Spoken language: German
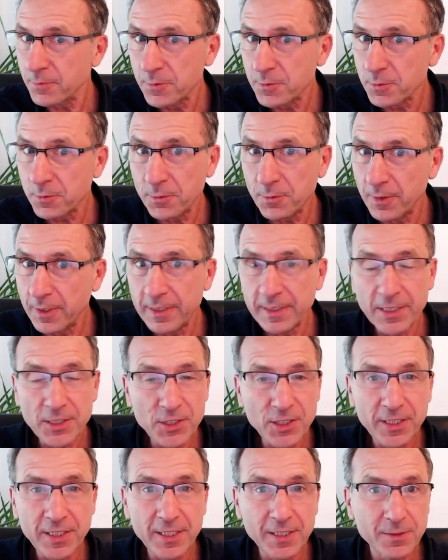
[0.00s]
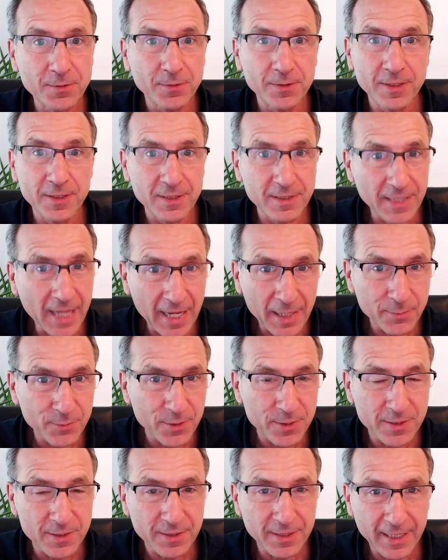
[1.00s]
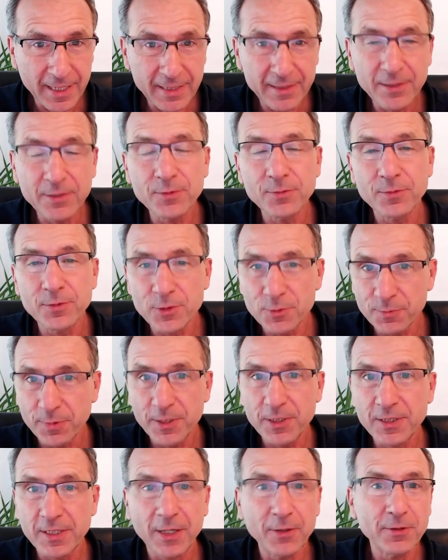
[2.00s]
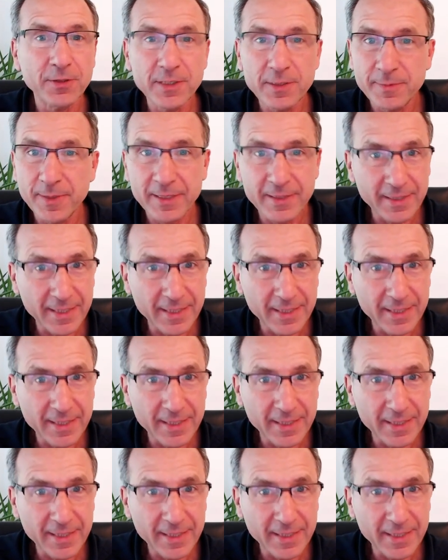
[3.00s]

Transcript: so in der Geniezone sein müssen täglich und sprich auch nicht mehr